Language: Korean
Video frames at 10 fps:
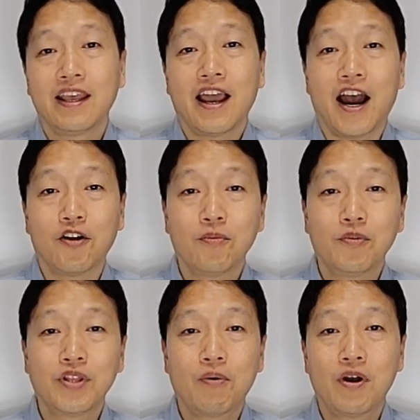
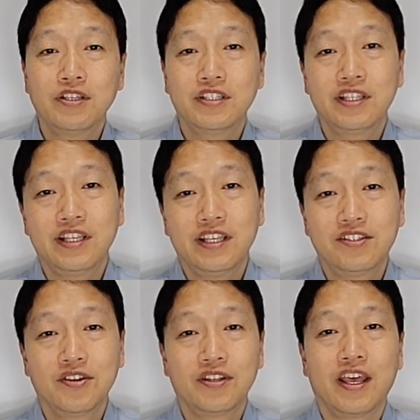아론보다 훨씬
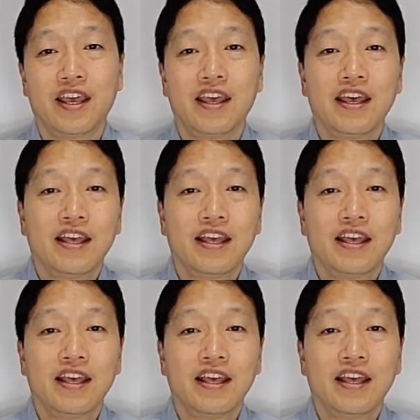이전에